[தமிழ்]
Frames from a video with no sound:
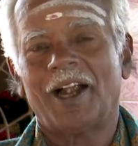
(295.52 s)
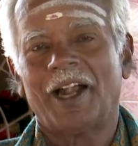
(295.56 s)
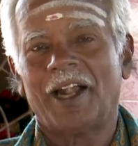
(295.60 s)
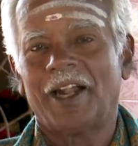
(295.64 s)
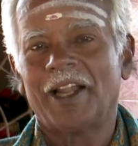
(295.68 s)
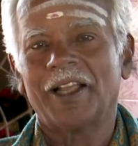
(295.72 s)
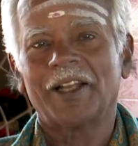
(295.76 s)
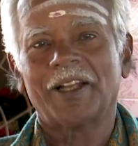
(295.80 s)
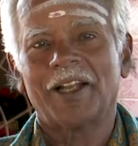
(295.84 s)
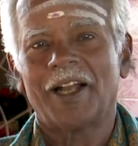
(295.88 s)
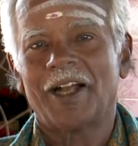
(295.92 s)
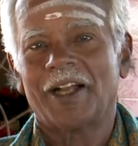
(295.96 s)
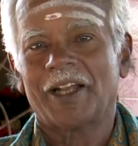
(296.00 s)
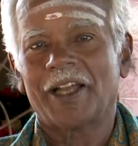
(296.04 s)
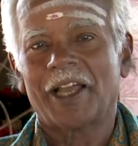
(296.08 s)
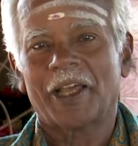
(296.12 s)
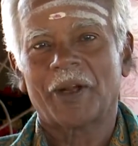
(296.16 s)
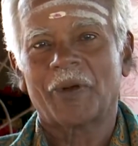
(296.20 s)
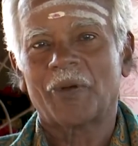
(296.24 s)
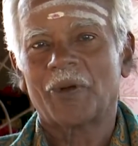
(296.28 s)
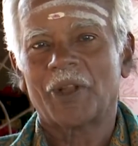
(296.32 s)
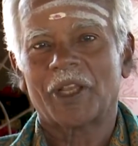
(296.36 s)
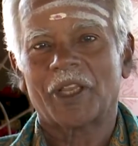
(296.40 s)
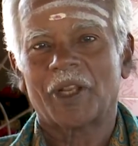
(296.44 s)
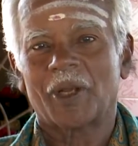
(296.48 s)
அழகாக
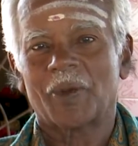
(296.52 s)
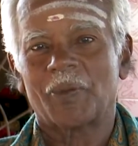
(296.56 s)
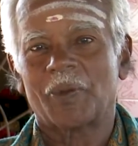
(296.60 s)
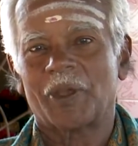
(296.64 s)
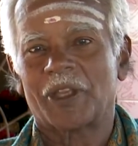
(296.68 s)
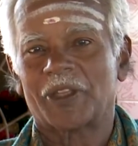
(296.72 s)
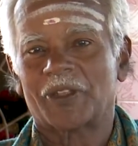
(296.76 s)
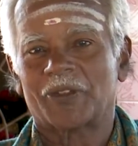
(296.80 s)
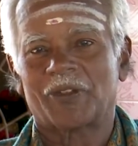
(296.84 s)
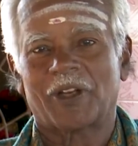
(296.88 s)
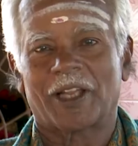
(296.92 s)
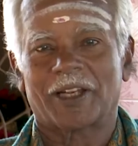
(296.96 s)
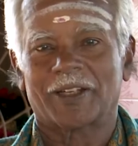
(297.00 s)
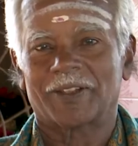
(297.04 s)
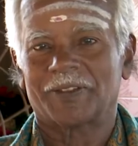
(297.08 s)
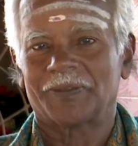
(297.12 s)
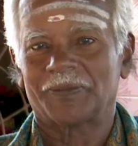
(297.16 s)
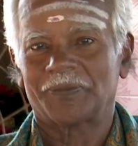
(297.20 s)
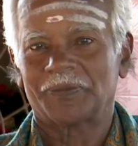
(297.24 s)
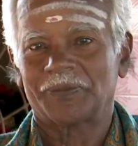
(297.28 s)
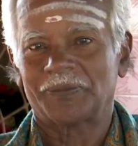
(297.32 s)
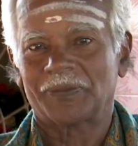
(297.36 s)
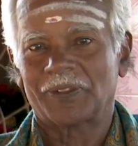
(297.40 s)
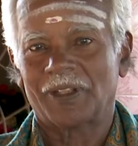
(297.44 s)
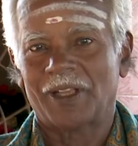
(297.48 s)
அருணகிரி பேசுவான்
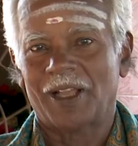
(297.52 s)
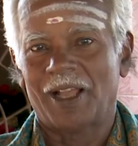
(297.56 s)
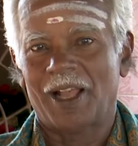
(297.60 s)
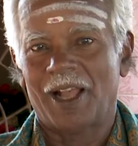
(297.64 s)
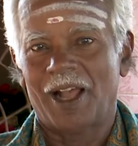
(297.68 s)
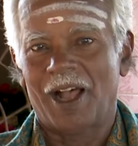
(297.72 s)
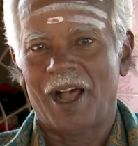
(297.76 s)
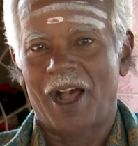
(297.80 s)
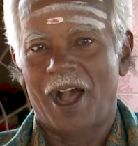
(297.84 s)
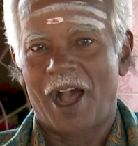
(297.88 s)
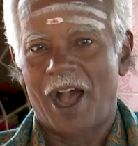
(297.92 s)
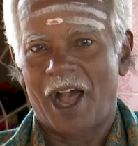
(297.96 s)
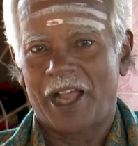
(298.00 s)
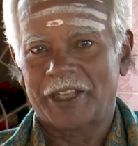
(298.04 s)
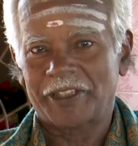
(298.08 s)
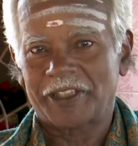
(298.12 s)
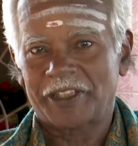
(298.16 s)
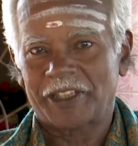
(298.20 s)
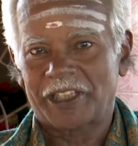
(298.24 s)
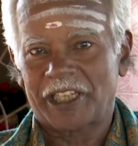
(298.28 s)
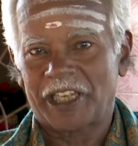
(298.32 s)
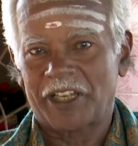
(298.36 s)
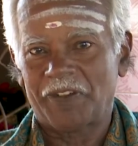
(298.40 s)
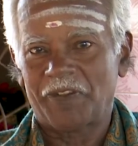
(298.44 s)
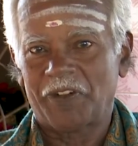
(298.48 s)

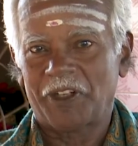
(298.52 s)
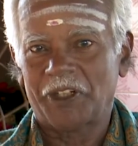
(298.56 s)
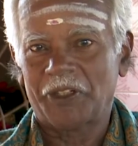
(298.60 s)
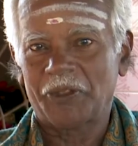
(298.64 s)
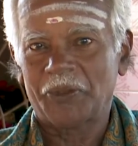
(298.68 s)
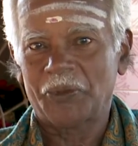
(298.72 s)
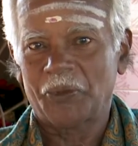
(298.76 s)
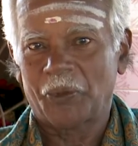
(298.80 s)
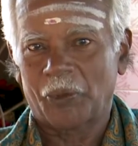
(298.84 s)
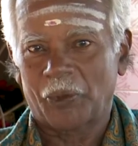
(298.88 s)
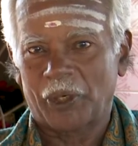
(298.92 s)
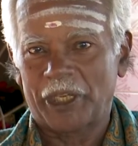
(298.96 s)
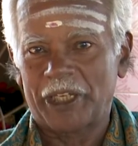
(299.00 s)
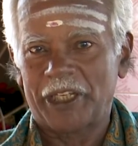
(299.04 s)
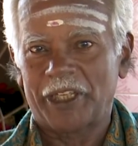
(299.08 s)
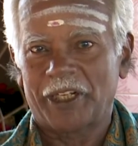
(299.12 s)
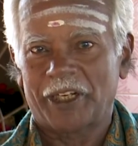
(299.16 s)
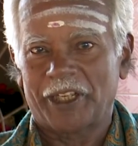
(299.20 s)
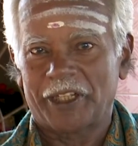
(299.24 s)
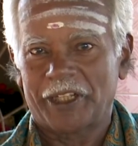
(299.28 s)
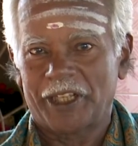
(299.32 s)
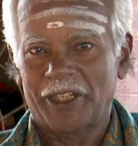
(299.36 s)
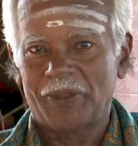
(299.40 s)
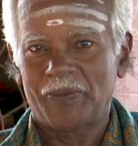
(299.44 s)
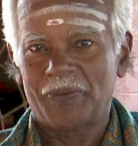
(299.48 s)
அச்சிவன் உரை
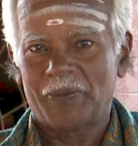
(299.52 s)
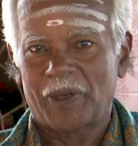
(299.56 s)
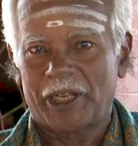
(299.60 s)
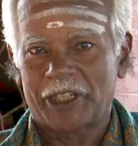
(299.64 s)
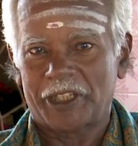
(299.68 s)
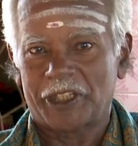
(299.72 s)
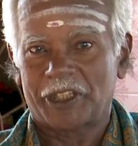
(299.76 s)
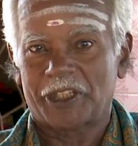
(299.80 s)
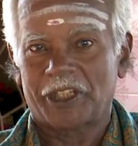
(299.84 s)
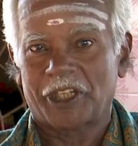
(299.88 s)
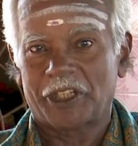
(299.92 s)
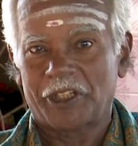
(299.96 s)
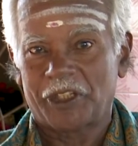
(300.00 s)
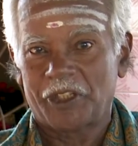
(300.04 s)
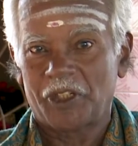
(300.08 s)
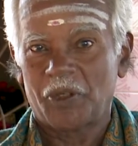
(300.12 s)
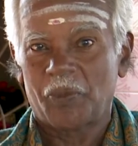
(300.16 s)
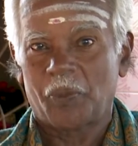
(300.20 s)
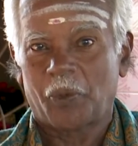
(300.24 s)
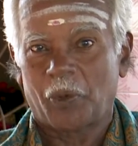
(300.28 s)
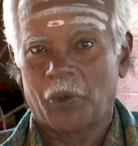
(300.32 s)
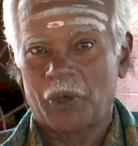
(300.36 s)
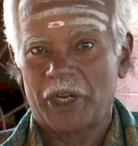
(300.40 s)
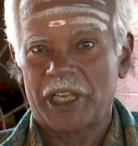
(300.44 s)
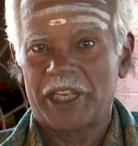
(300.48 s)
ரதம் அச்சது
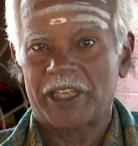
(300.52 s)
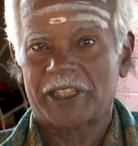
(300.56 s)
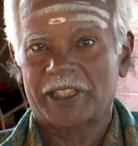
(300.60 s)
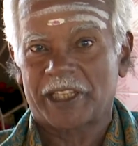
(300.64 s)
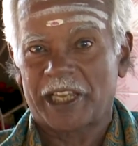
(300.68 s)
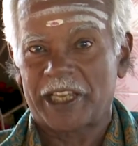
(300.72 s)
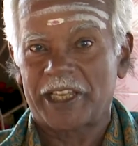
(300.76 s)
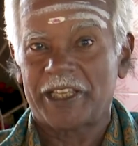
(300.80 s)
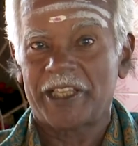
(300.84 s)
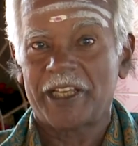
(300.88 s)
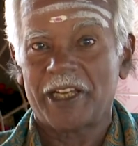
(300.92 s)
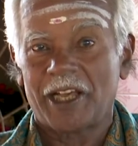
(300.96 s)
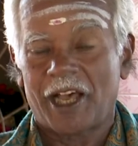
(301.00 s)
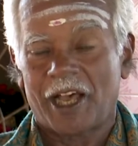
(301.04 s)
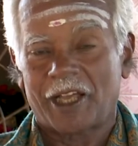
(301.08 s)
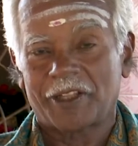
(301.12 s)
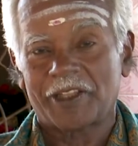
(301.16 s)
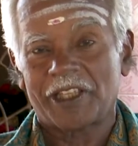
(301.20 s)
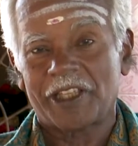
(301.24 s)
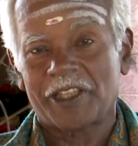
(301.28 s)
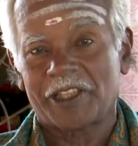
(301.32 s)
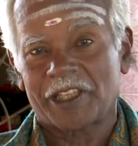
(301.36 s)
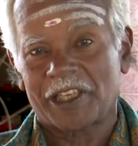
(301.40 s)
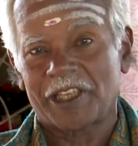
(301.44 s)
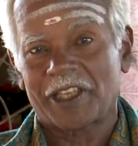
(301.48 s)
பொடி செய்த
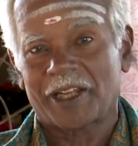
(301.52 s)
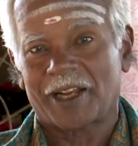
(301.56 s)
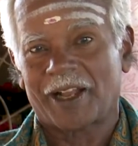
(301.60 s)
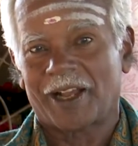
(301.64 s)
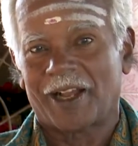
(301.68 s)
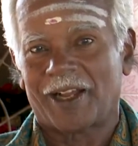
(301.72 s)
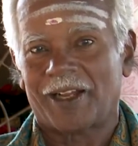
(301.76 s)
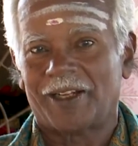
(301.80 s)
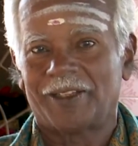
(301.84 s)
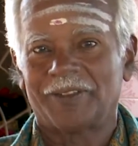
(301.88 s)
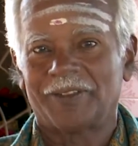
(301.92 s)
அதி தீரா